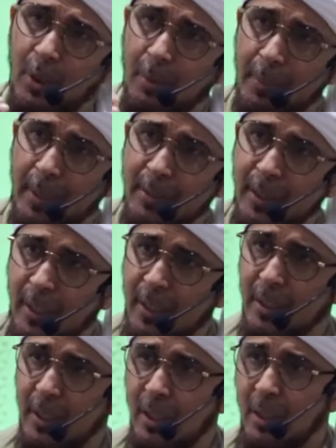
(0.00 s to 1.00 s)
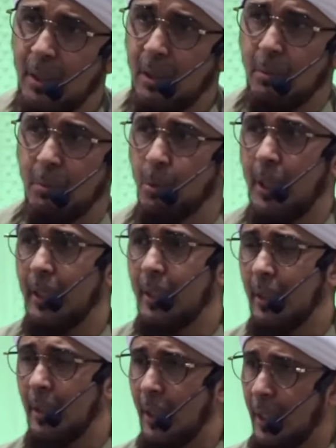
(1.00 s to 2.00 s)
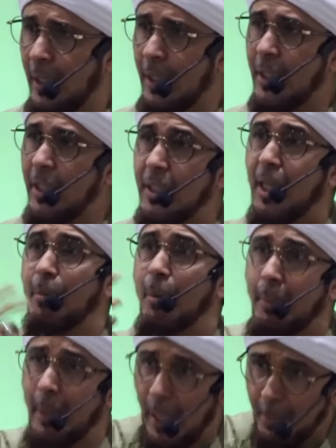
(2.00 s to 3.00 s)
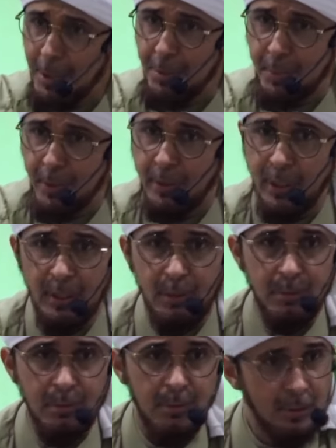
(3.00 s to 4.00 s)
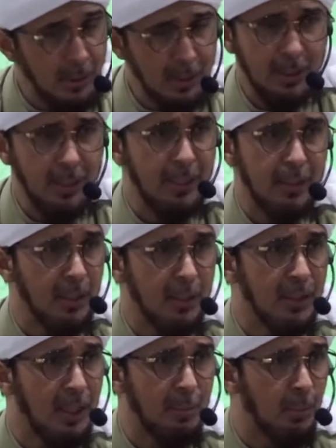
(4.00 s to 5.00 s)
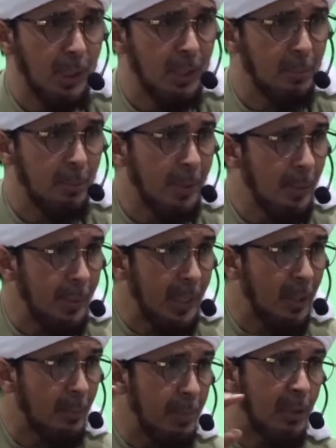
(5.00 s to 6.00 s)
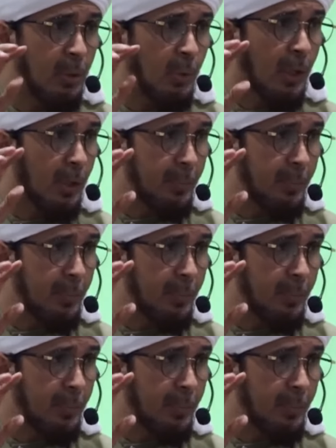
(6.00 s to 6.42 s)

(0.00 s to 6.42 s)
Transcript: keluar biasaannya bukan karena kita memahami seperti itu. Tidak, kita tak boleh memahami Nabi itu